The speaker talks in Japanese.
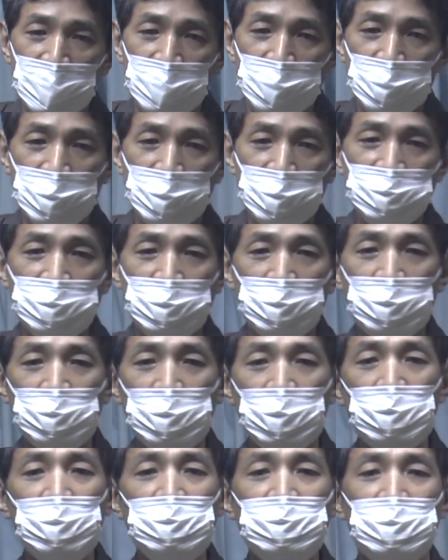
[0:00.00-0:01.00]
とその
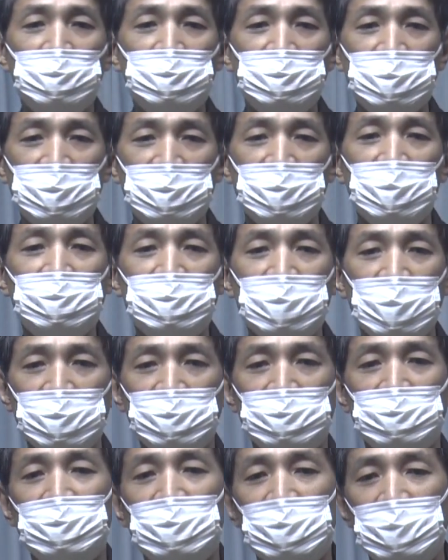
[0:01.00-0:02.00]
物によって癒される、